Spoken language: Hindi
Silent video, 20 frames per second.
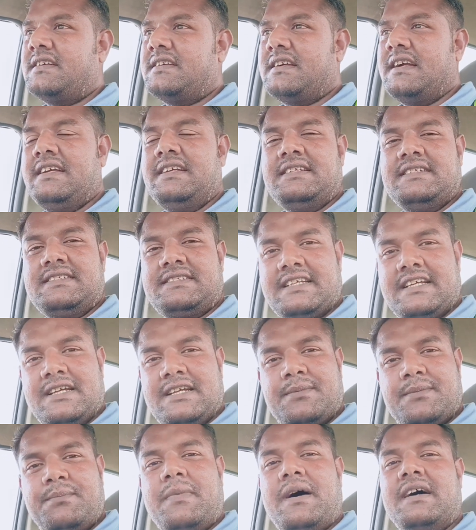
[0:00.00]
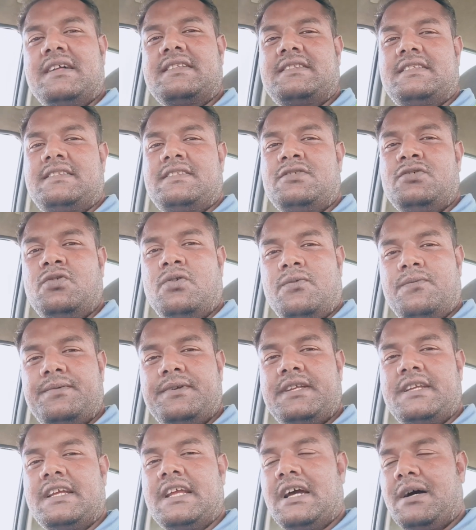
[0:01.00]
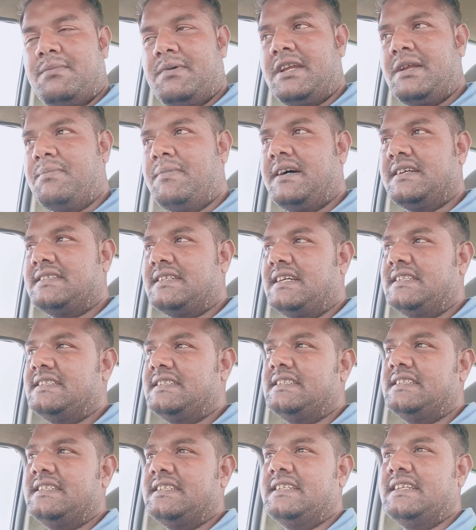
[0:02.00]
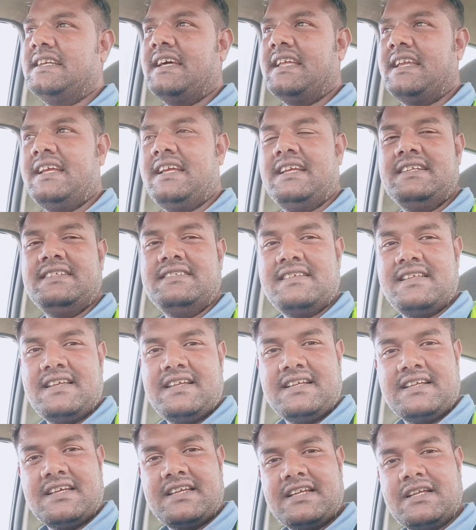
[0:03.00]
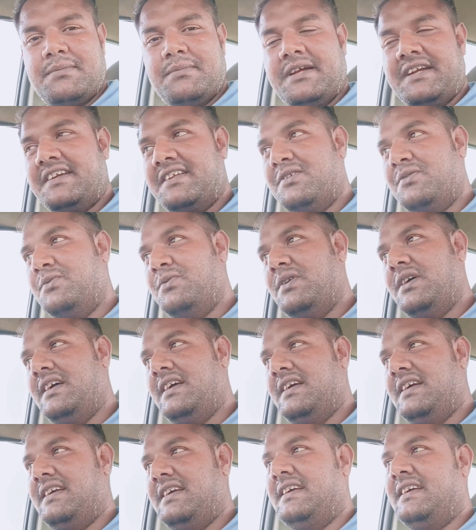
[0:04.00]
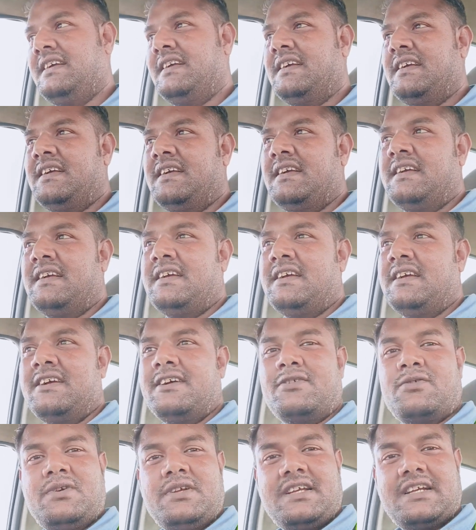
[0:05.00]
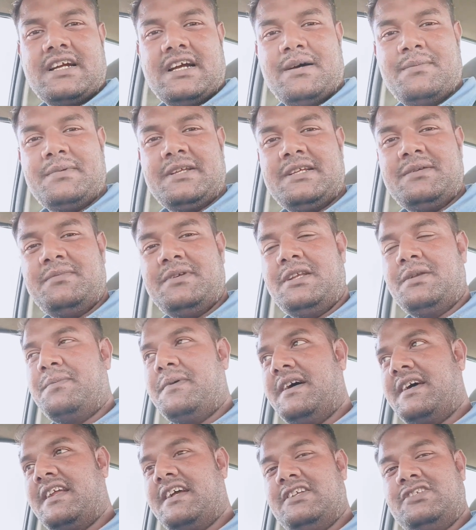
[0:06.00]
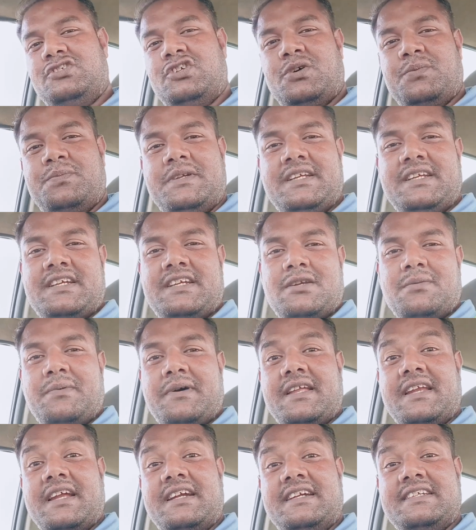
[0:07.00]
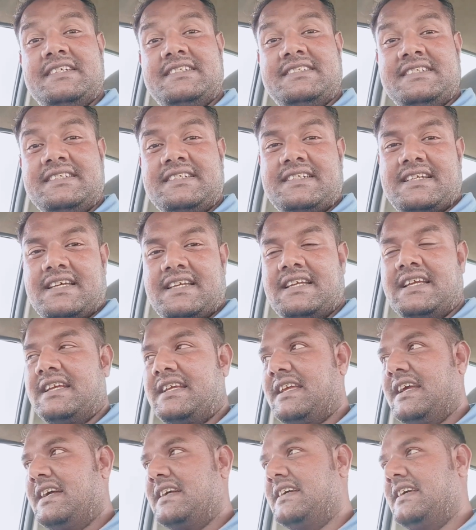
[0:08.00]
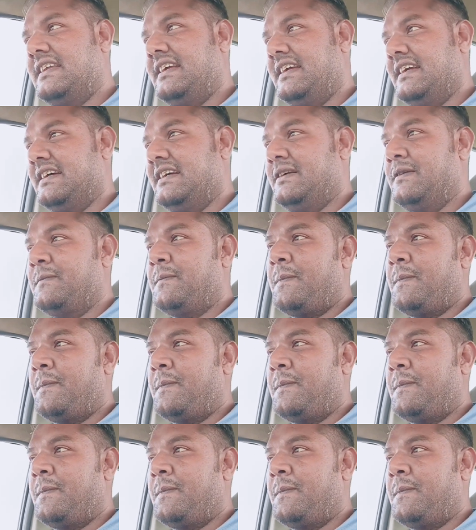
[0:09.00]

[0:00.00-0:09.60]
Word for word: कहीं से बात घूम फिर के हमारे पास आती थी कि अरे इंजीनियरिंग करके बैठा हुआ है कोई काम नहीं मिल पा रहा है जॉब नहीं कर पा रहा है टीचिंग करके क्या करेगा